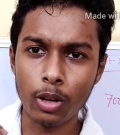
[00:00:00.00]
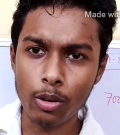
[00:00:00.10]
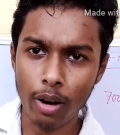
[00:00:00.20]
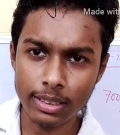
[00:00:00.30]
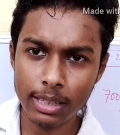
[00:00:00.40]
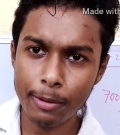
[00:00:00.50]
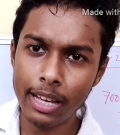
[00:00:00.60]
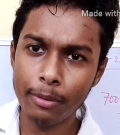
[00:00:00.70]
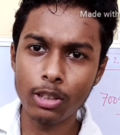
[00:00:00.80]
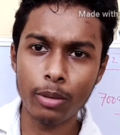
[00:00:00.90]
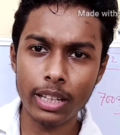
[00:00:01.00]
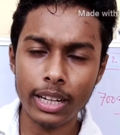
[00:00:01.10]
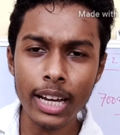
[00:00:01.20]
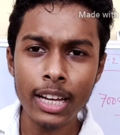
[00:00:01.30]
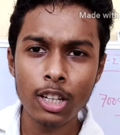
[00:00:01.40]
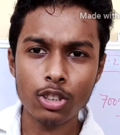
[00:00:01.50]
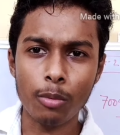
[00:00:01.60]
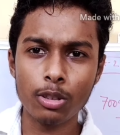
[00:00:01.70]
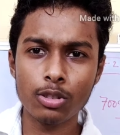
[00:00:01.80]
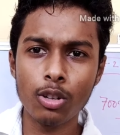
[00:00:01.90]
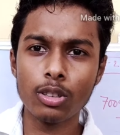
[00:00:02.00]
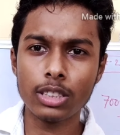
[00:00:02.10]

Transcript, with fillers: ওই হোয়াটসঅ্যাপেই আমি তোমাদেরকে সমস্ত